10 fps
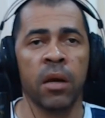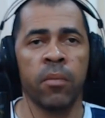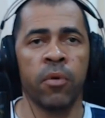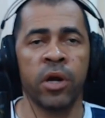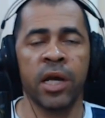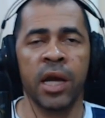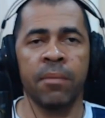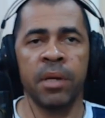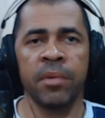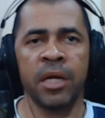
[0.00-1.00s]
porque a
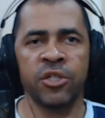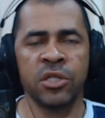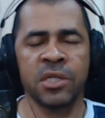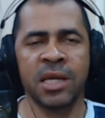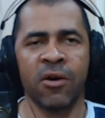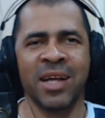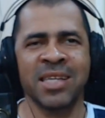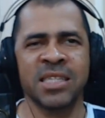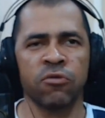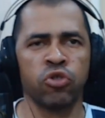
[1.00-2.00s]
Bíblia diz que a
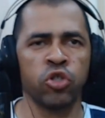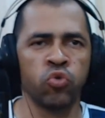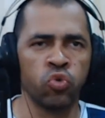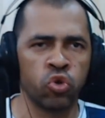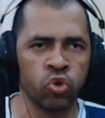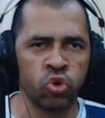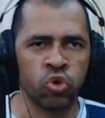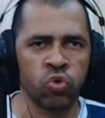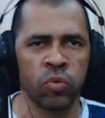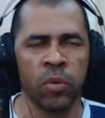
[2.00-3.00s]
oração de um
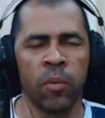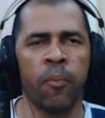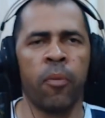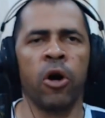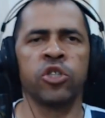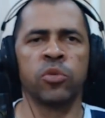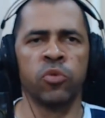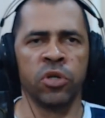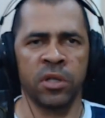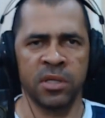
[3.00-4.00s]
justo pode
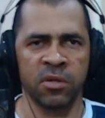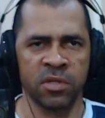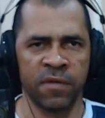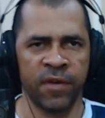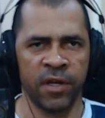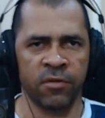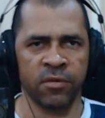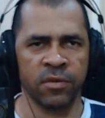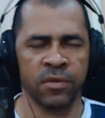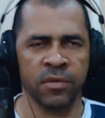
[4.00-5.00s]
muito em seus efeitos.
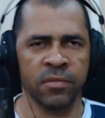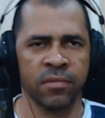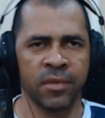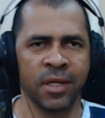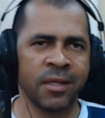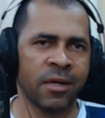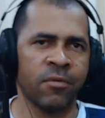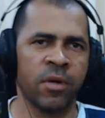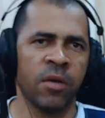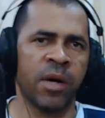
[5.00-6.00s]

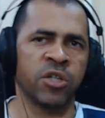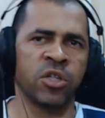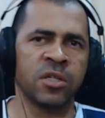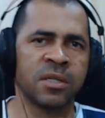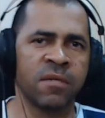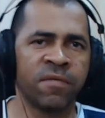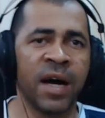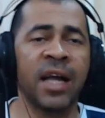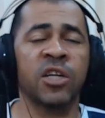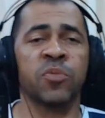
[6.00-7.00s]
Então, imagine se
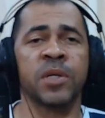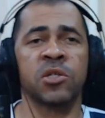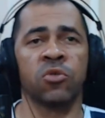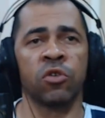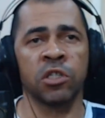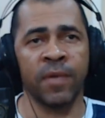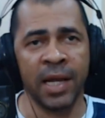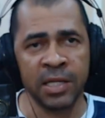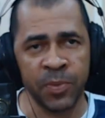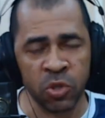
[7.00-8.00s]
várias pessoas,
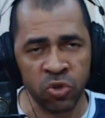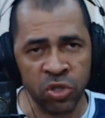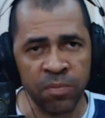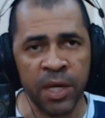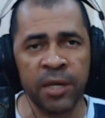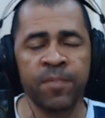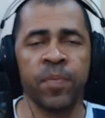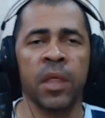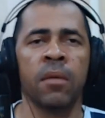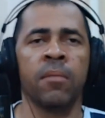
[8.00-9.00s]
várias pessoas de bem,
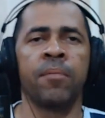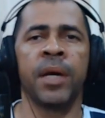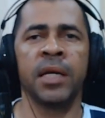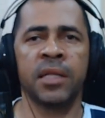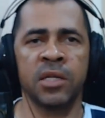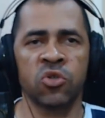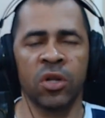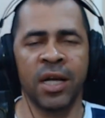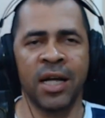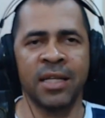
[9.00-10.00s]
bem
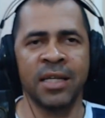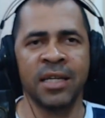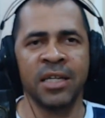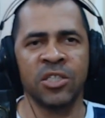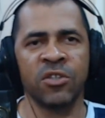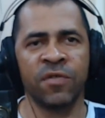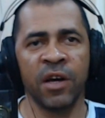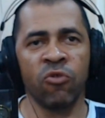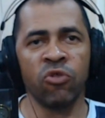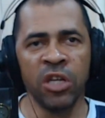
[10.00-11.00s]
intencionada,
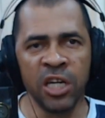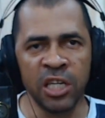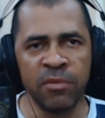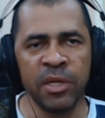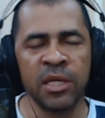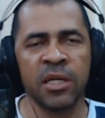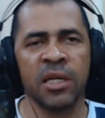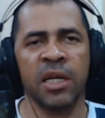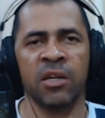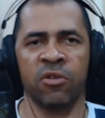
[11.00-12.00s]
tiver unânime
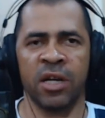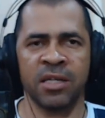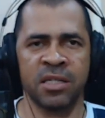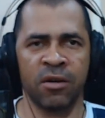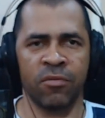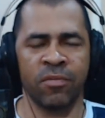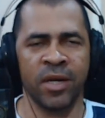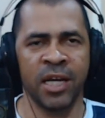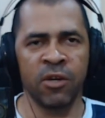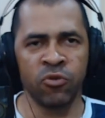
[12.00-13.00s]
em oração,
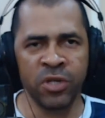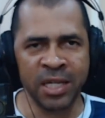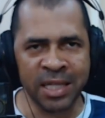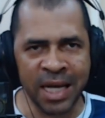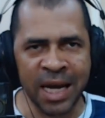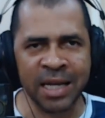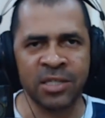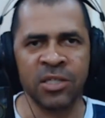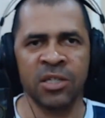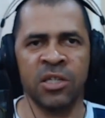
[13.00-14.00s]
em
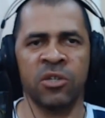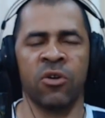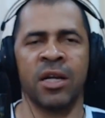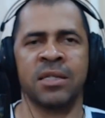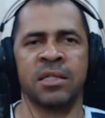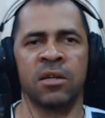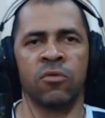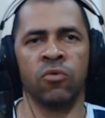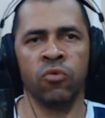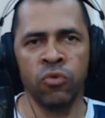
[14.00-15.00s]
unidade em
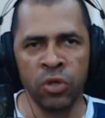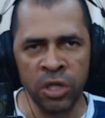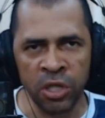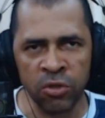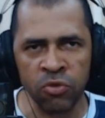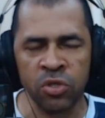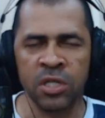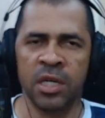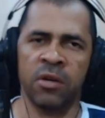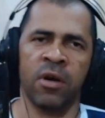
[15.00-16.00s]
oração,
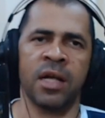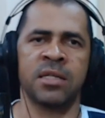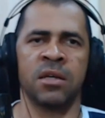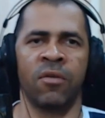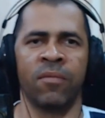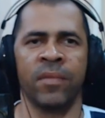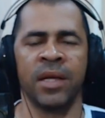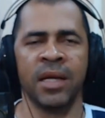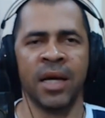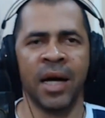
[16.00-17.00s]
unidos em oração.
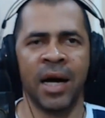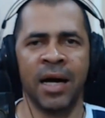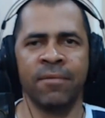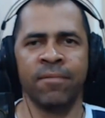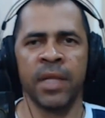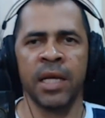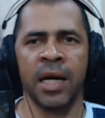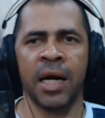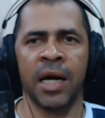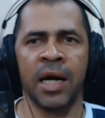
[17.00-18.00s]
Ah,
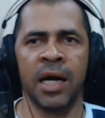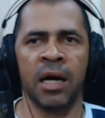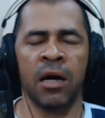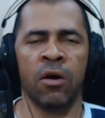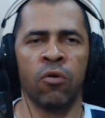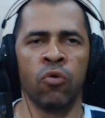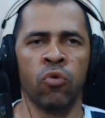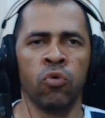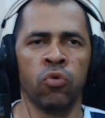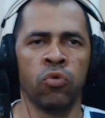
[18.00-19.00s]
ah,
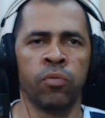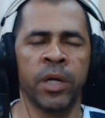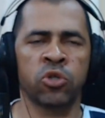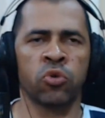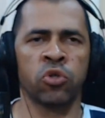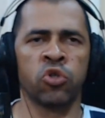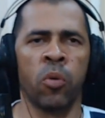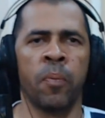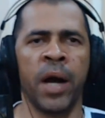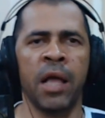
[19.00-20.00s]
o pastor John
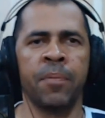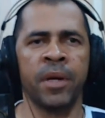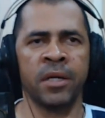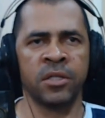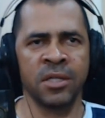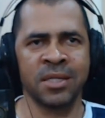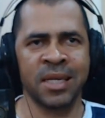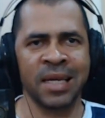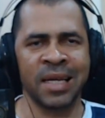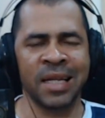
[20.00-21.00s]
Piper diz
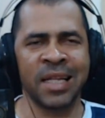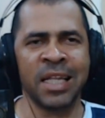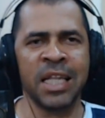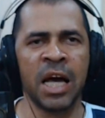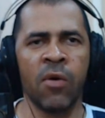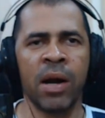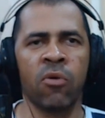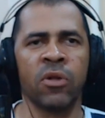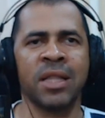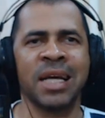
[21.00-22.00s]
que não
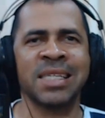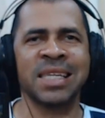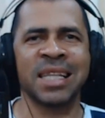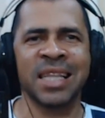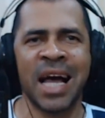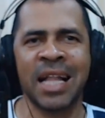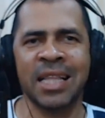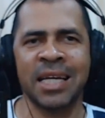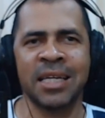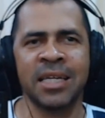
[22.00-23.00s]
acontece
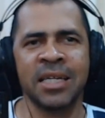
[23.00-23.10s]
nada